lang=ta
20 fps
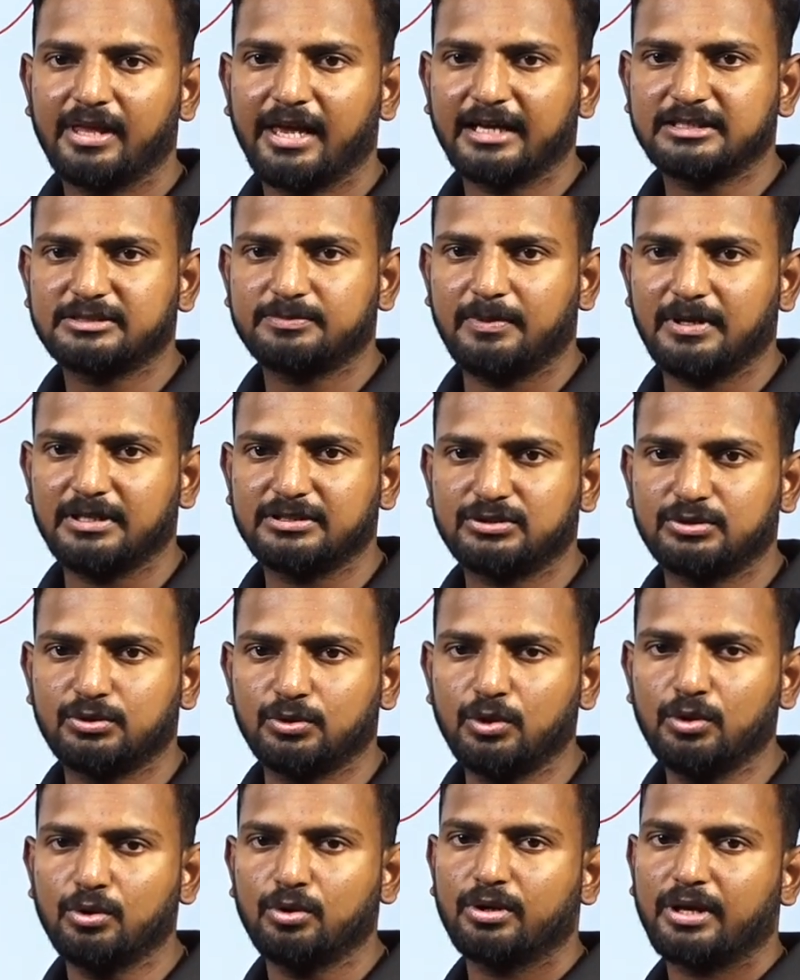எக்ஸ் ப்ளஸ்
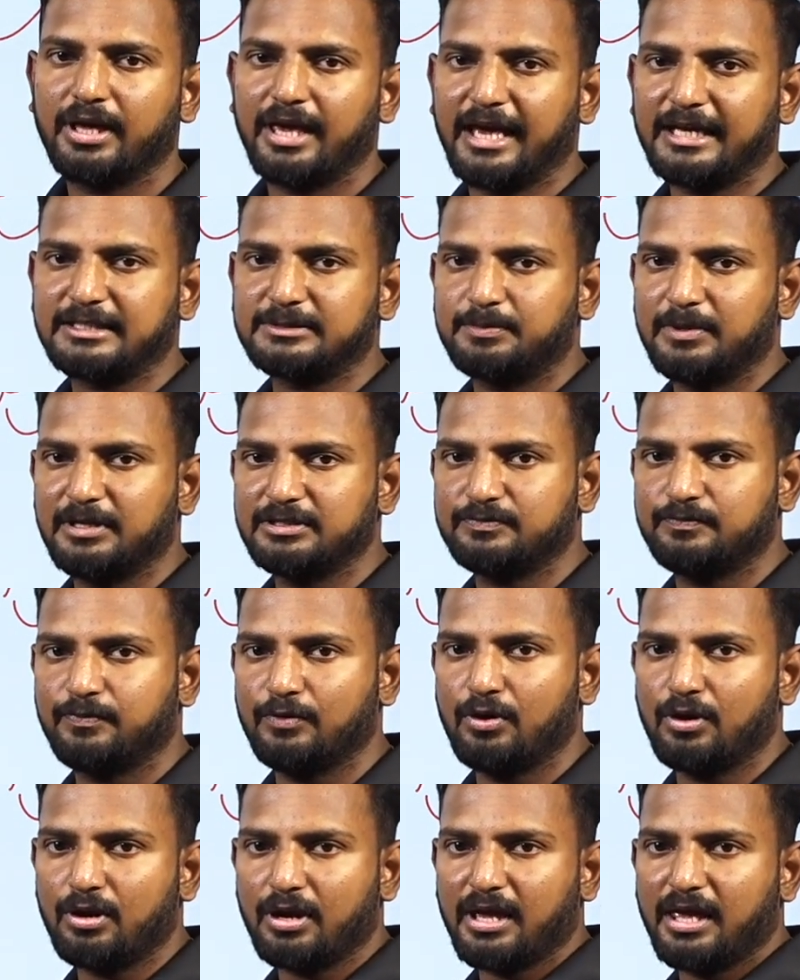டூ எக்ஸ் ப்ளஸ்
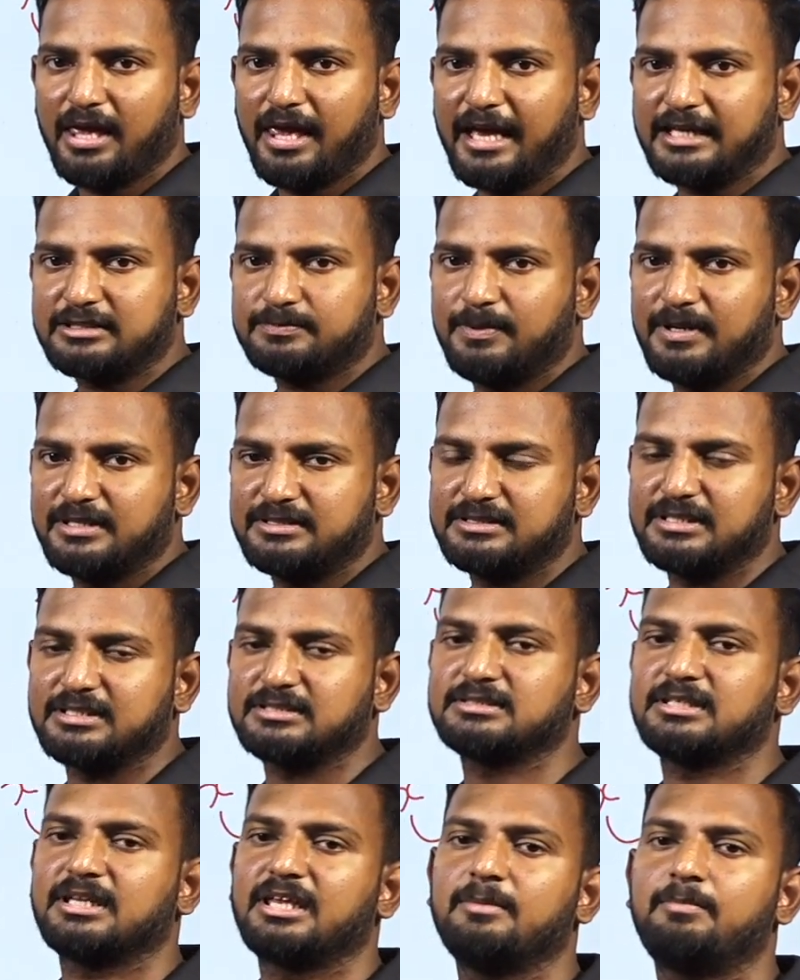ஃபோர் எக்ஸ் ப்ளஸ்
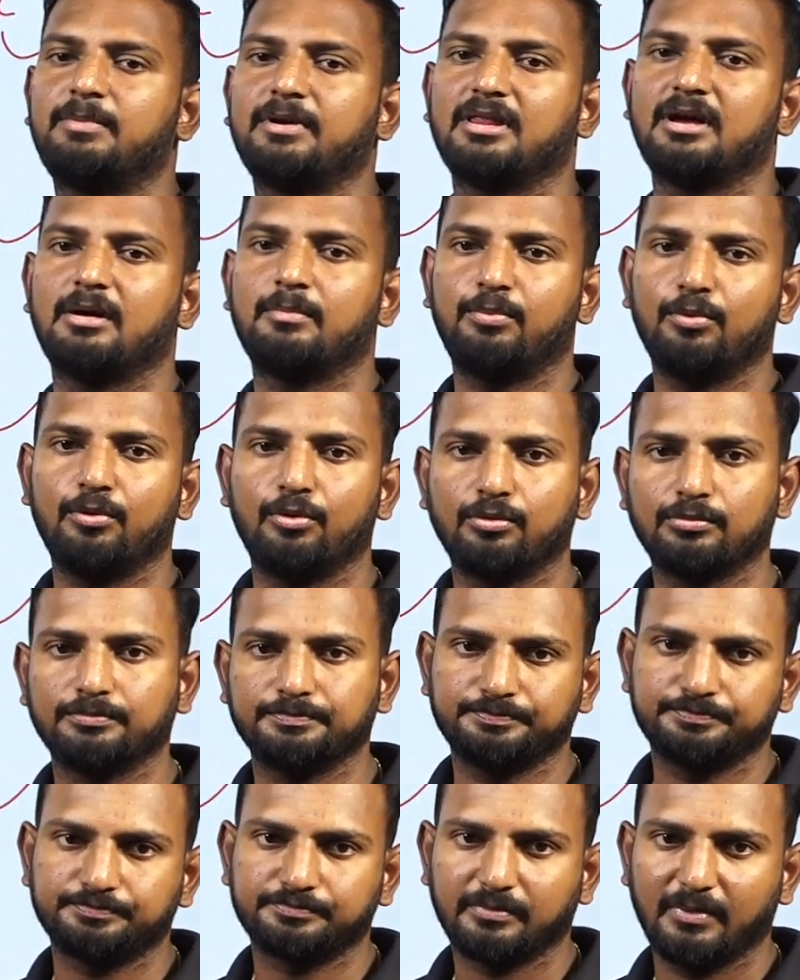சிக்ஸ் இப்படி தான் போகும்
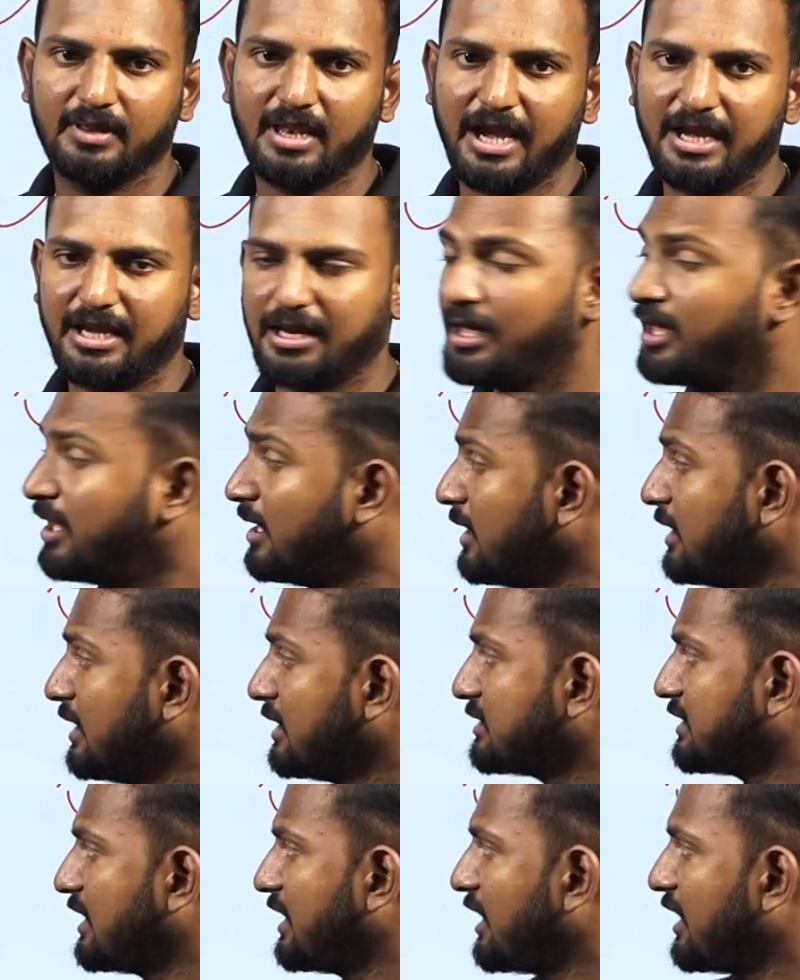ரைட்
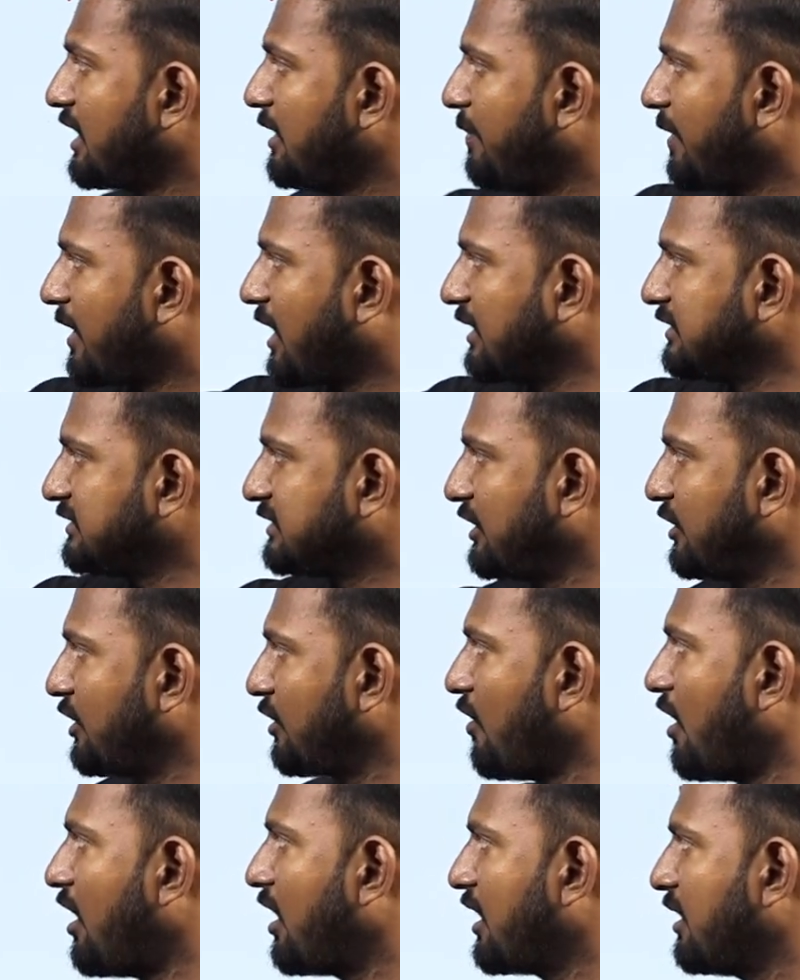சரி இப்போ
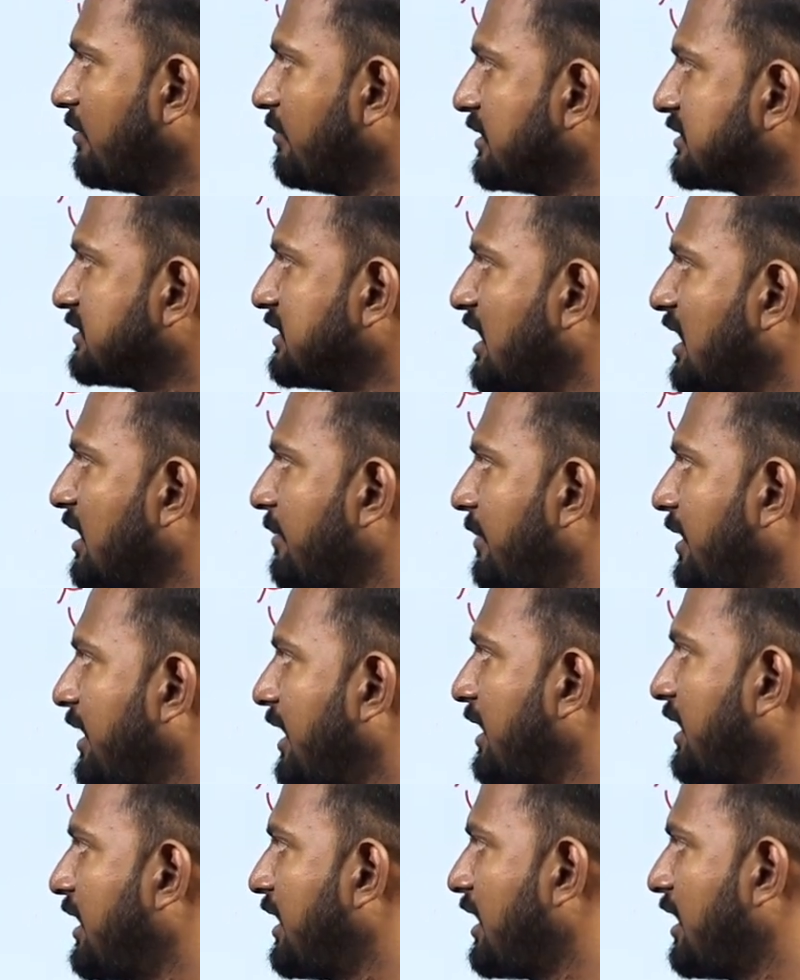கன்சிகட்டிவ் ஆட் நம்பர்ஸ்னால்
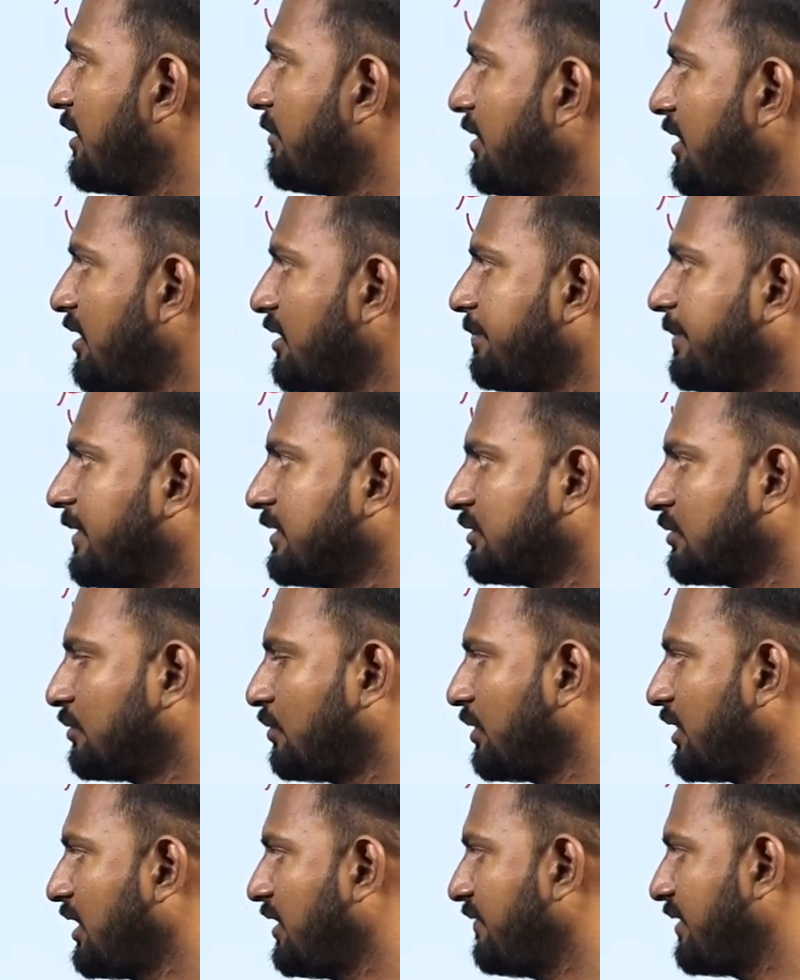நம்மளுக்கு என்னென்ன அப்படின்றத
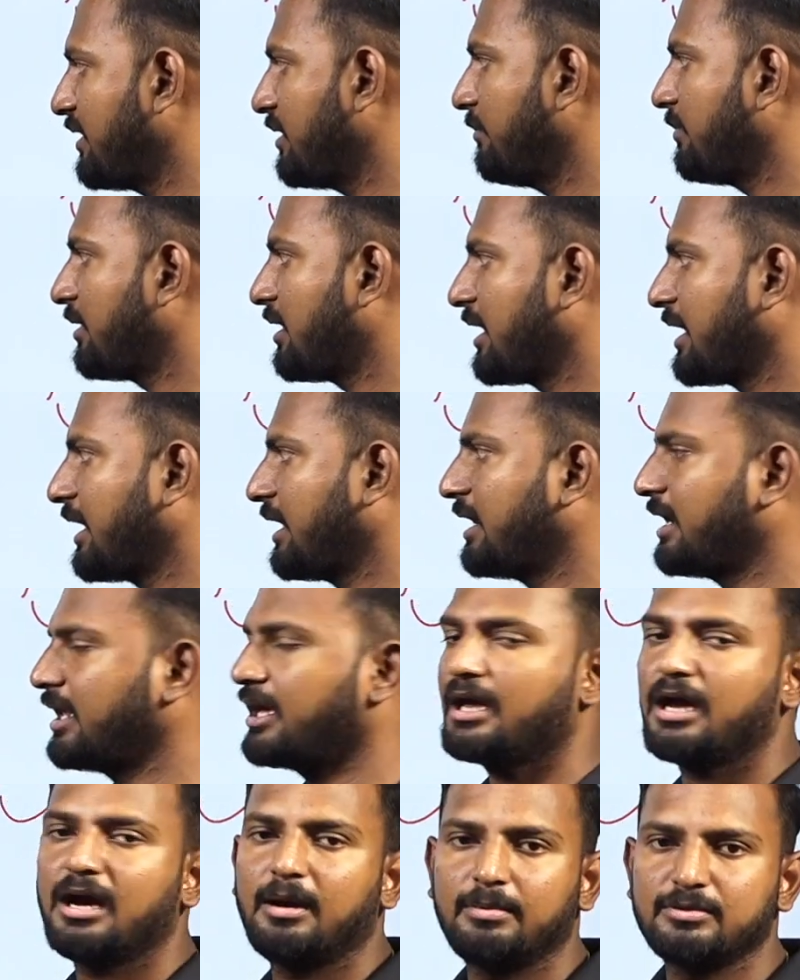பார்த்துருக்கோம் ஈவன் நம்பர்னால் என்ன
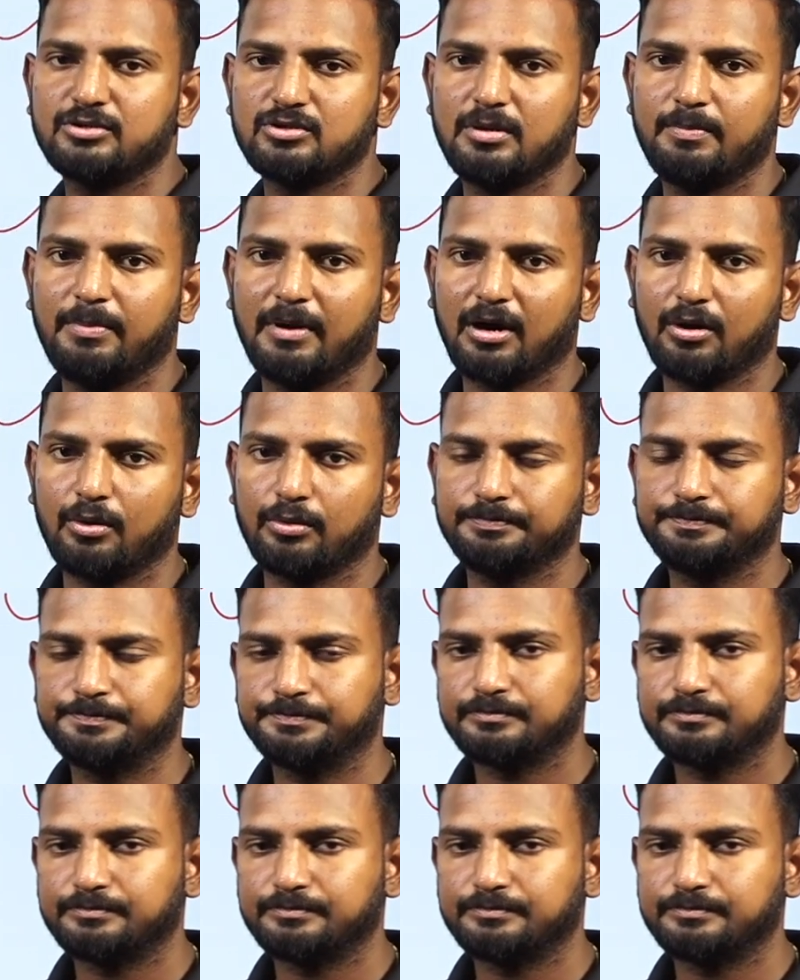அப்படின்னு சொல்லி பார்க்குறோம்